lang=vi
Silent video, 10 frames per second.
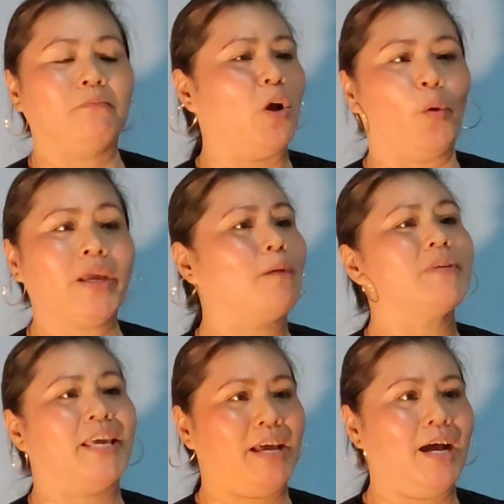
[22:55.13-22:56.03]
không đuổi
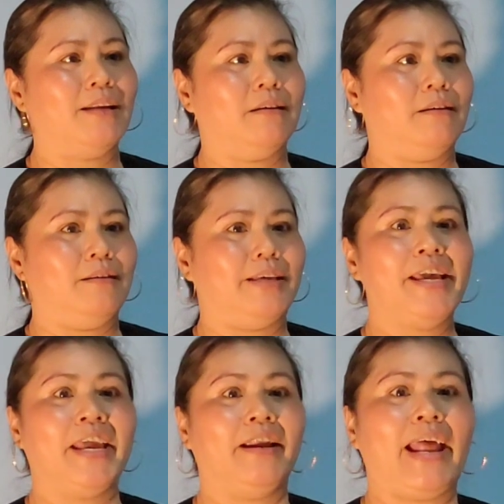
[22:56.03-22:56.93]
không gì hết,
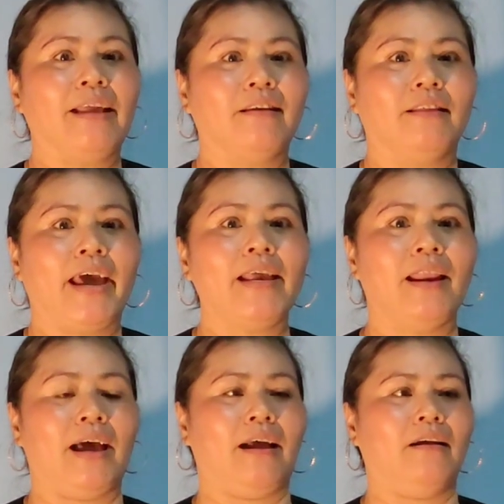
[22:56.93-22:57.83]
chỉ hiện ra cho thấy
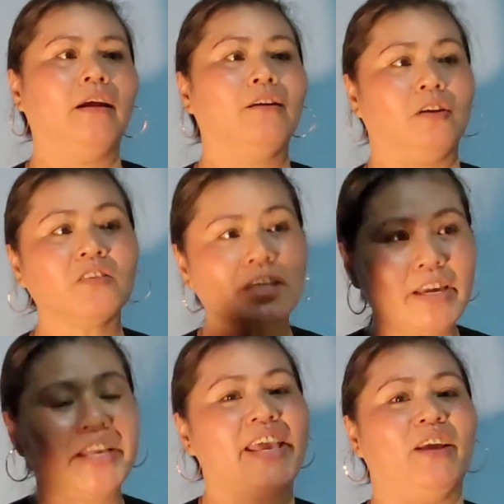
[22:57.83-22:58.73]
là có sự
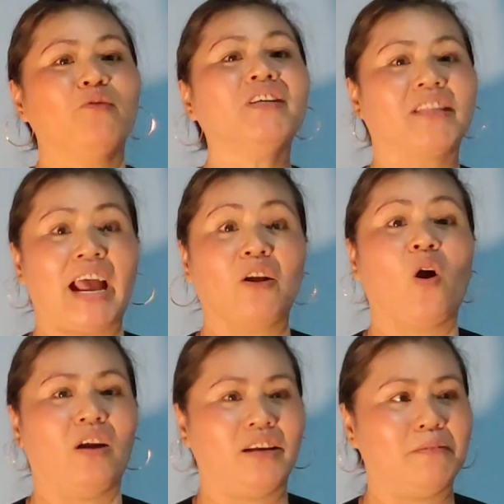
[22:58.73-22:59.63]
hiện diện của người ta
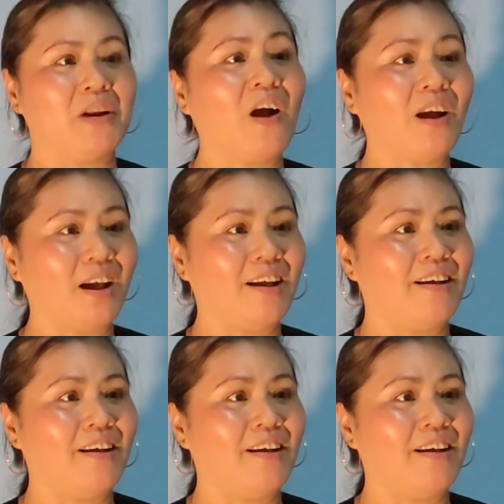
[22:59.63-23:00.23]
còn ở trong đó.